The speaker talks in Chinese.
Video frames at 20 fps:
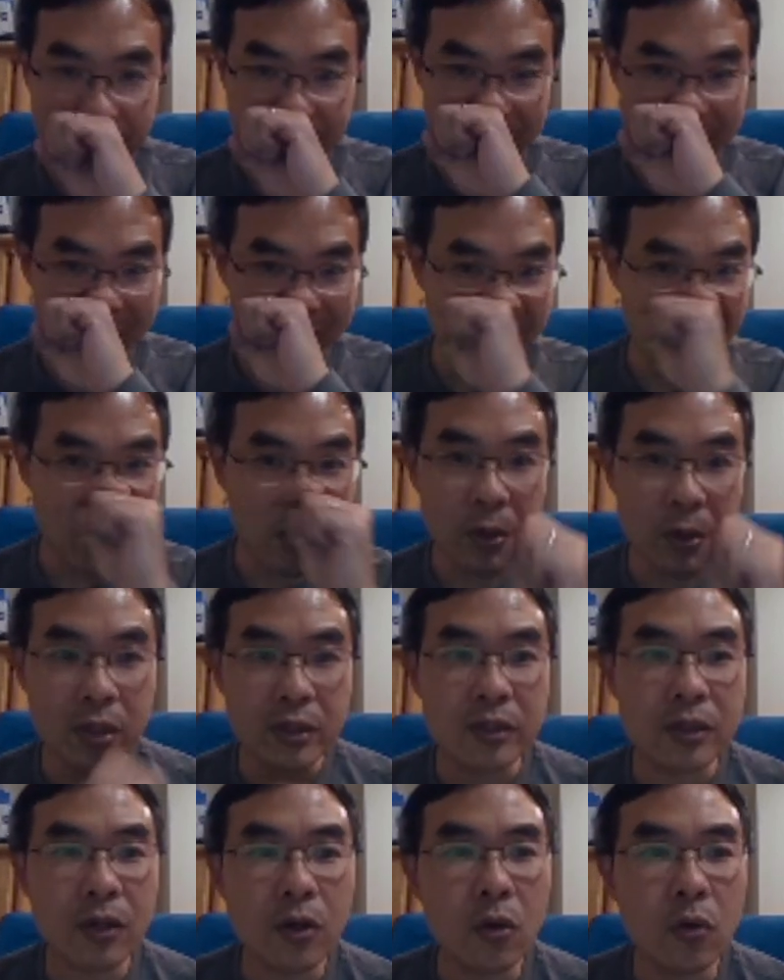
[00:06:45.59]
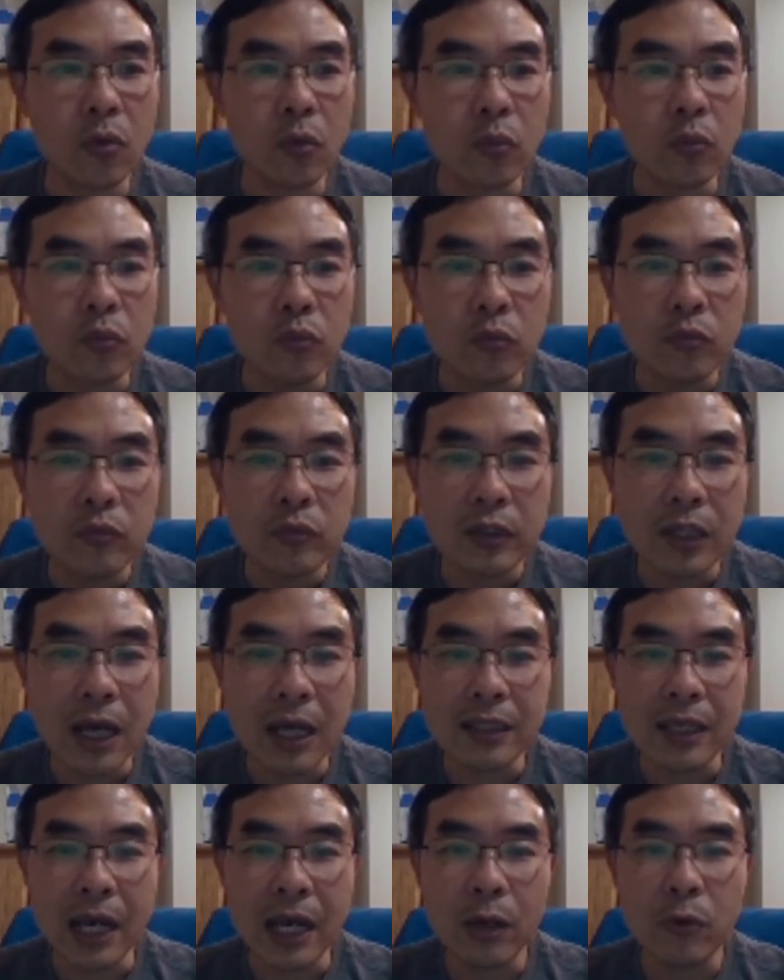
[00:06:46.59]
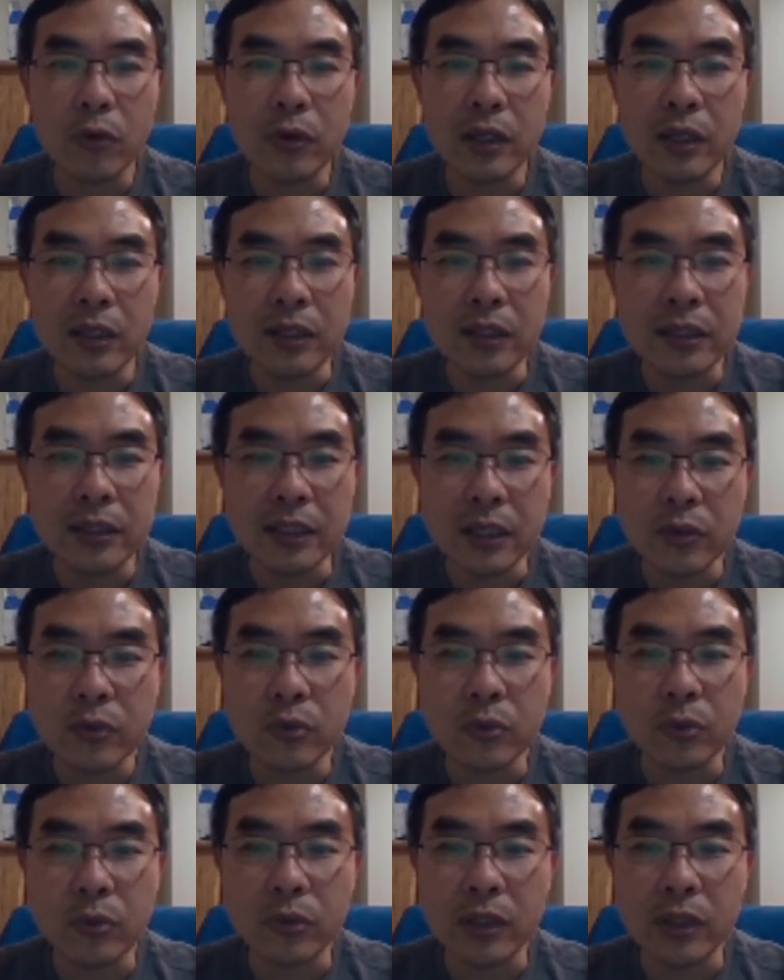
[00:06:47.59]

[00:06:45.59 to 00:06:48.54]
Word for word: 三个月之后它才会结束，